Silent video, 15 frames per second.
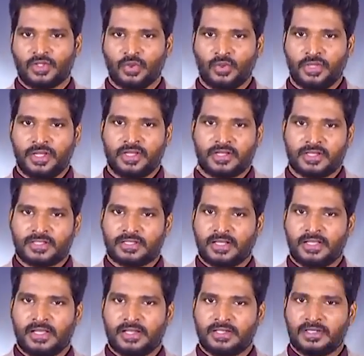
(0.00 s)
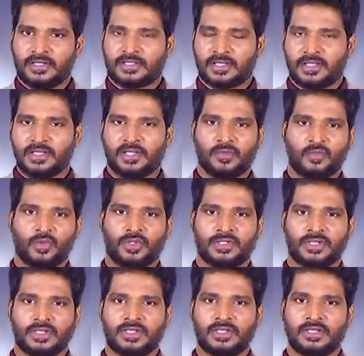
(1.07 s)
சூரியனுக்கு சனி எட்டில் சந்திக்கும்
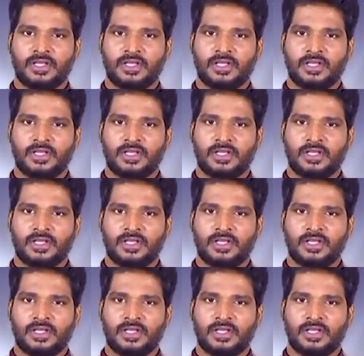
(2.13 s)
பொழுது